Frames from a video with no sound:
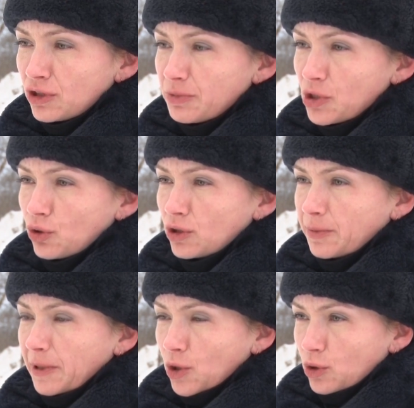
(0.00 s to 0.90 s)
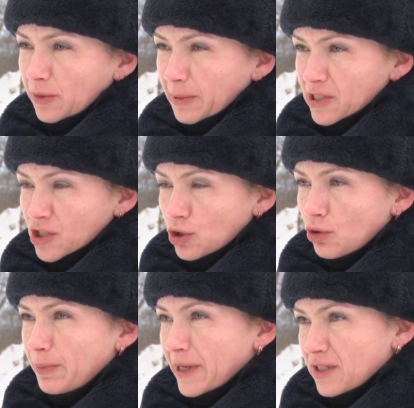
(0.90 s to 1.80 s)
на пешеходных переходах
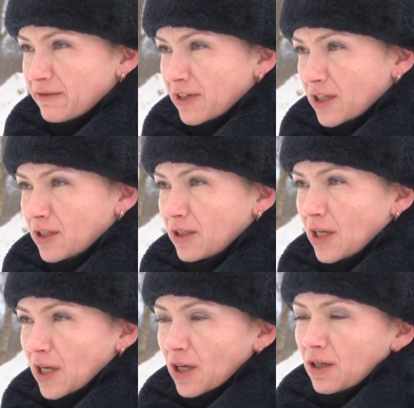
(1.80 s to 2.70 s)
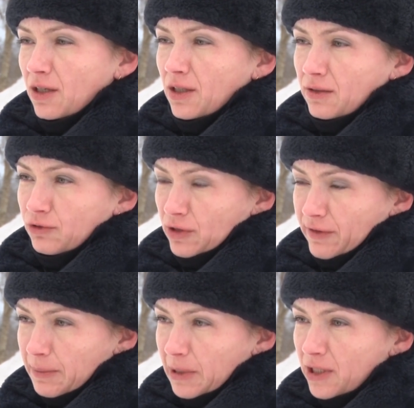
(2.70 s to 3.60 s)
произошло 5 аварий. Вот
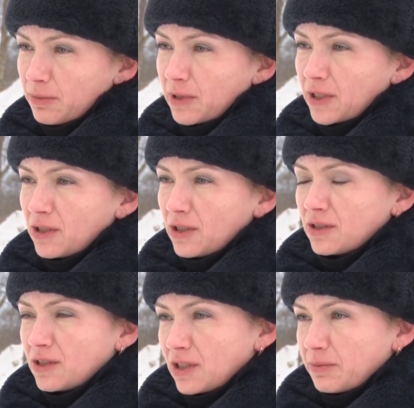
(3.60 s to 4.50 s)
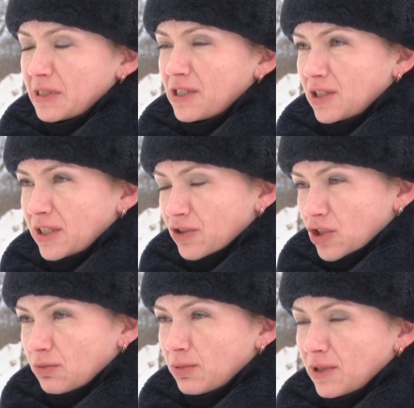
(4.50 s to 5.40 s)
два погибло и три
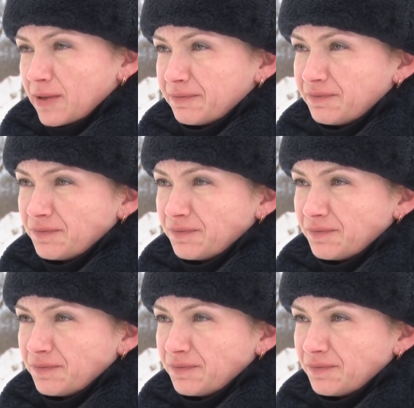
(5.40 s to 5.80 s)
пострадавших было.